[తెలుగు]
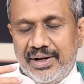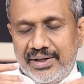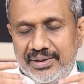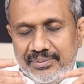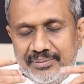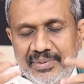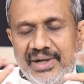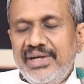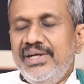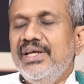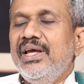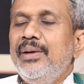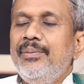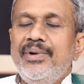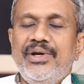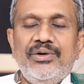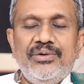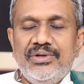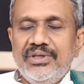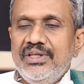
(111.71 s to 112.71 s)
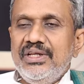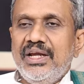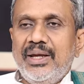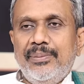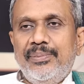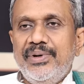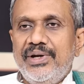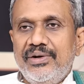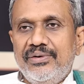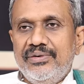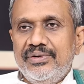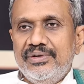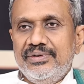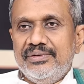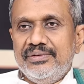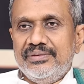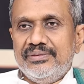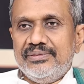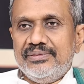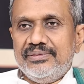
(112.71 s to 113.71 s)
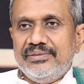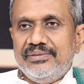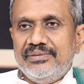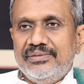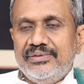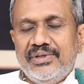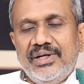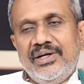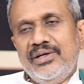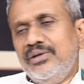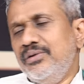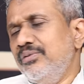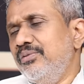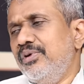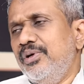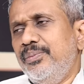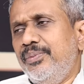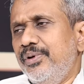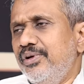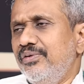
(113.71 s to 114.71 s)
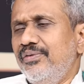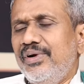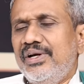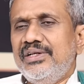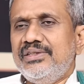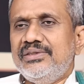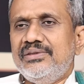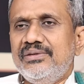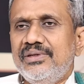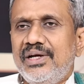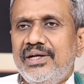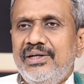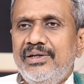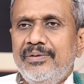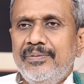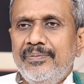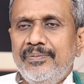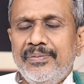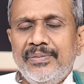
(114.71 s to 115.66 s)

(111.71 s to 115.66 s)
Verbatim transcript: అది మైండ్ గేమ్ అయి ఉంటుంది నా అభిప్రాయం నెగటం ఓడిపోవటం వాళ్ళ ఇష్టం కానీ